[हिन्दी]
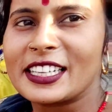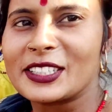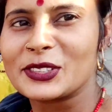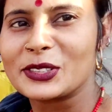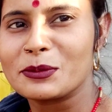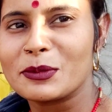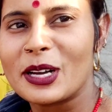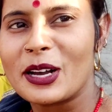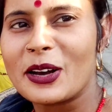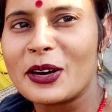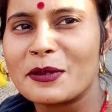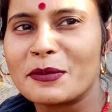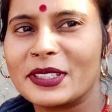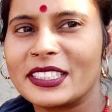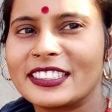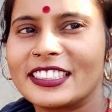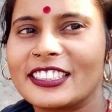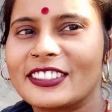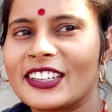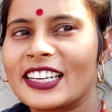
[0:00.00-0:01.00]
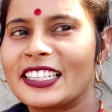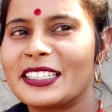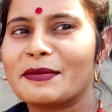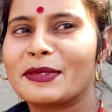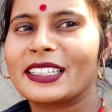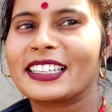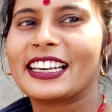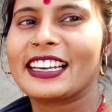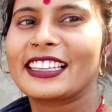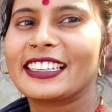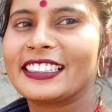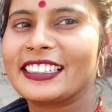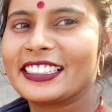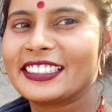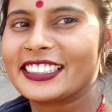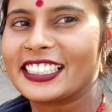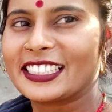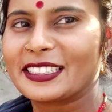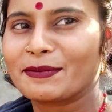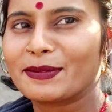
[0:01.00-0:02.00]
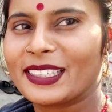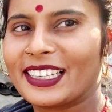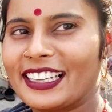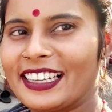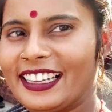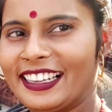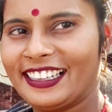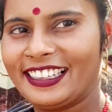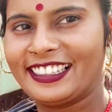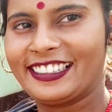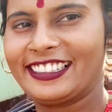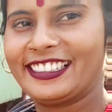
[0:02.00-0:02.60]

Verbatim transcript: सासू माँ और मेरी देवरानी बना रही हैं छत पर हैं